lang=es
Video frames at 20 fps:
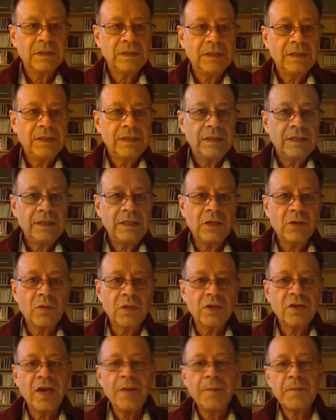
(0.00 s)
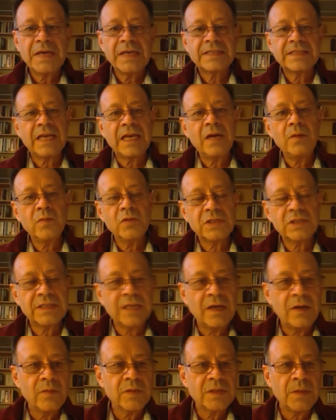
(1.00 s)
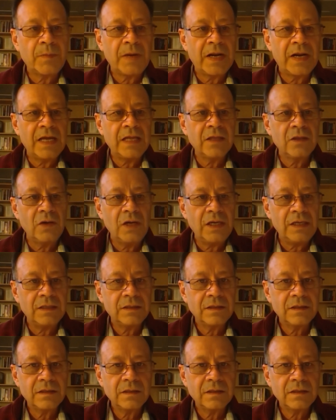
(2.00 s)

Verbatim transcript: Y cuando ya pensábamos que estábamos aplanándola,